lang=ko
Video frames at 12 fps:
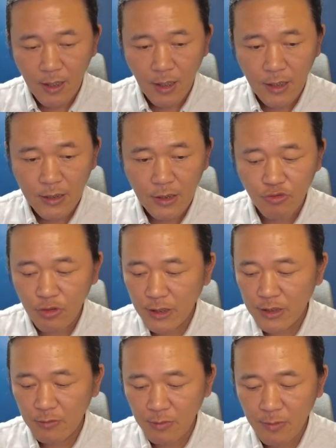사실
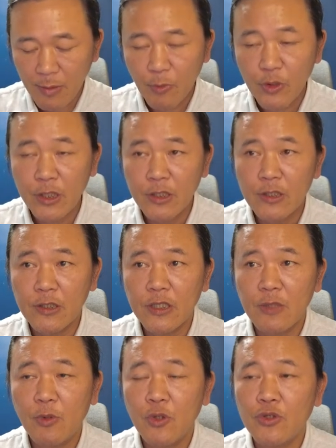USB 메모리는
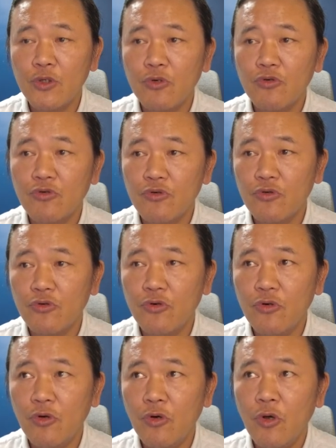
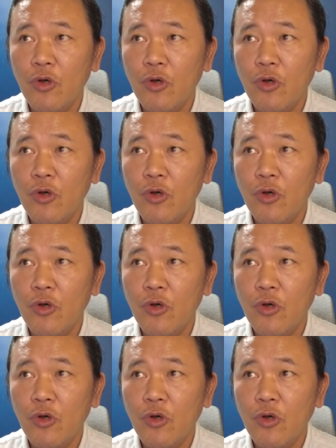기본적으로